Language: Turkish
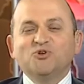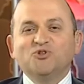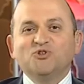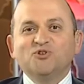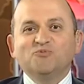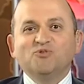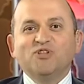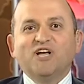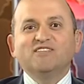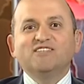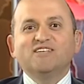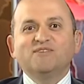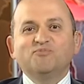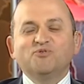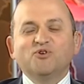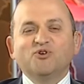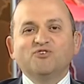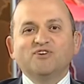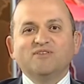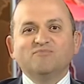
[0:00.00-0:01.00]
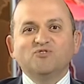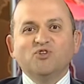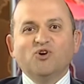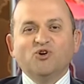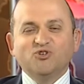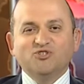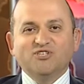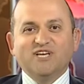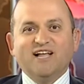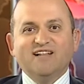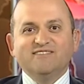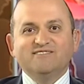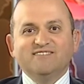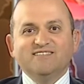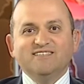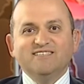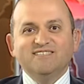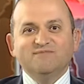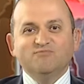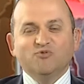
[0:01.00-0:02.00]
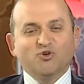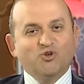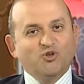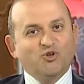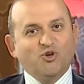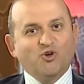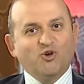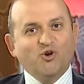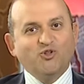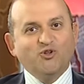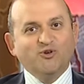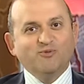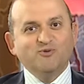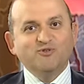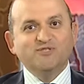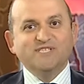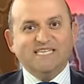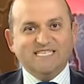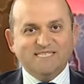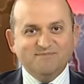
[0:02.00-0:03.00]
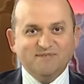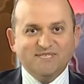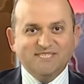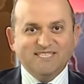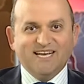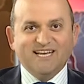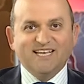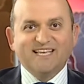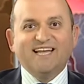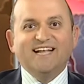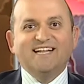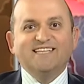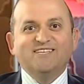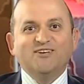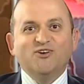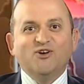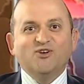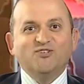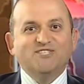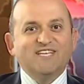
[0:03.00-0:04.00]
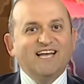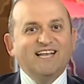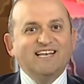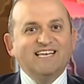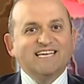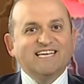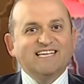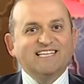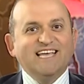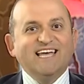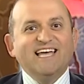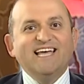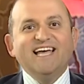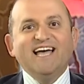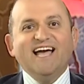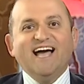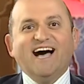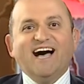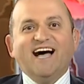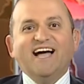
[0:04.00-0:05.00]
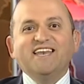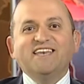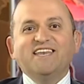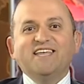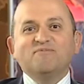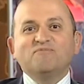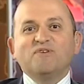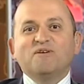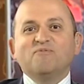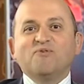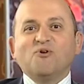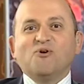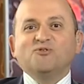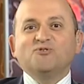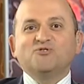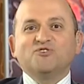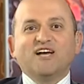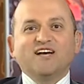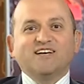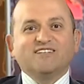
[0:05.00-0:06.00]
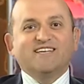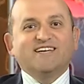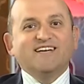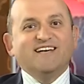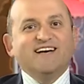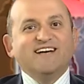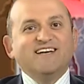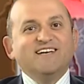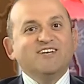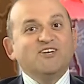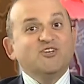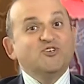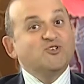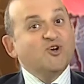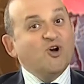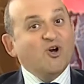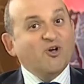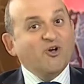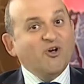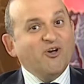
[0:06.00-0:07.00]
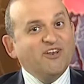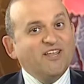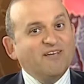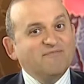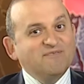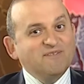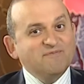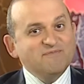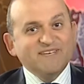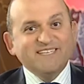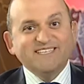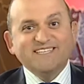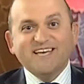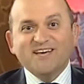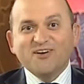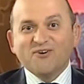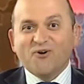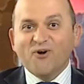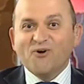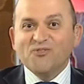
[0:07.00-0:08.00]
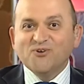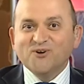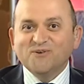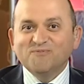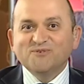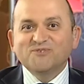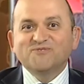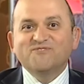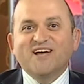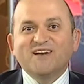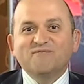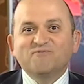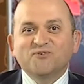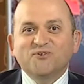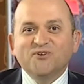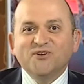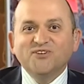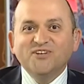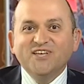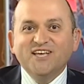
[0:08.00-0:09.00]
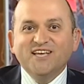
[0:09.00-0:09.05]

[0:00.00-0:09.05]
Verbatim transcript: yolunu bulanların programına hoş geldiniz. Bugünkü konuğumuz İzmir'den geldi. Özellikle anne baba olacaklara çok önemli bir konuğumuz var bugün.